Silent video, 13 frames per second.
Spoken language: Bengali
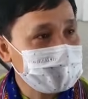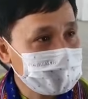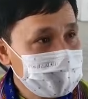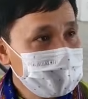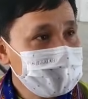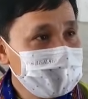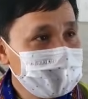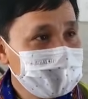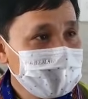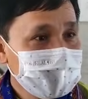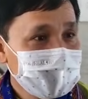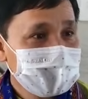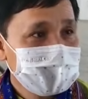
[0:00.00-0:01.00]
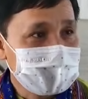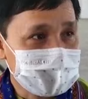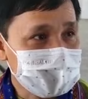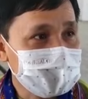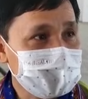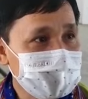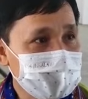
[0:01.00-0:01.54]
থেকে
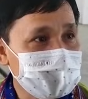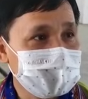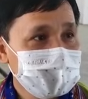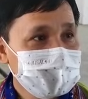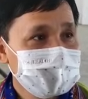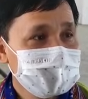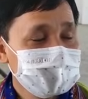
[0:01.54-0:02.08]
কাজকর্ম করে